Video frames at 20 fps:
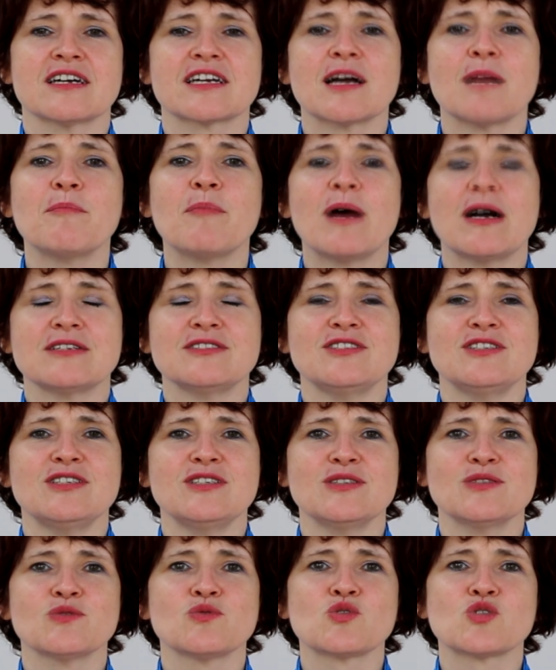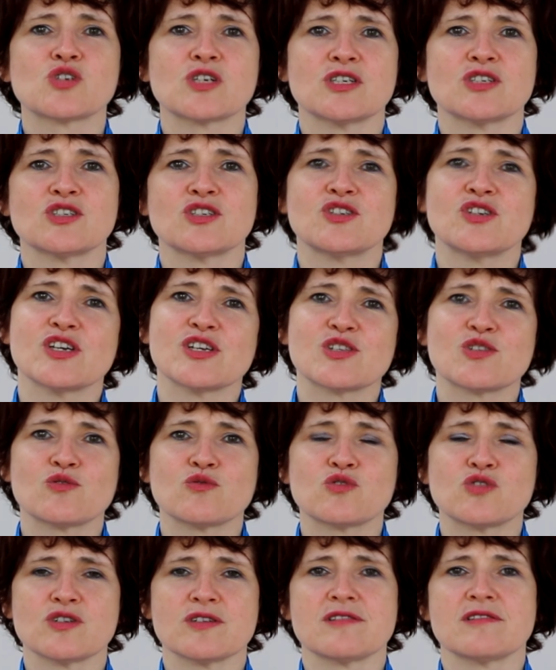kampanii Dłuższe życie z
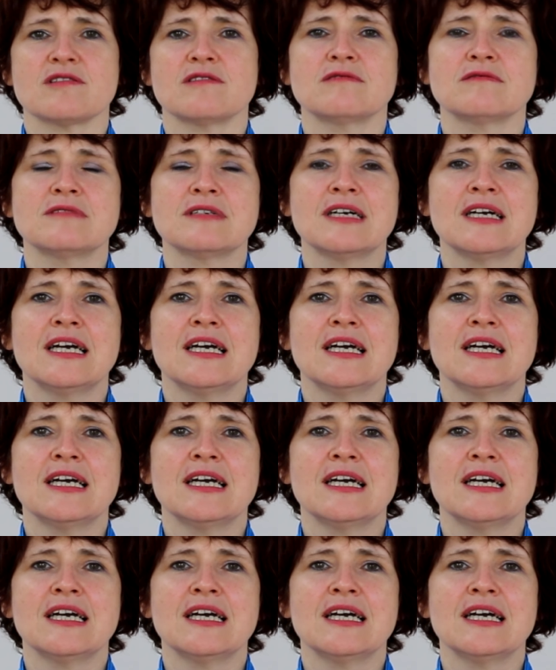cukrzycą.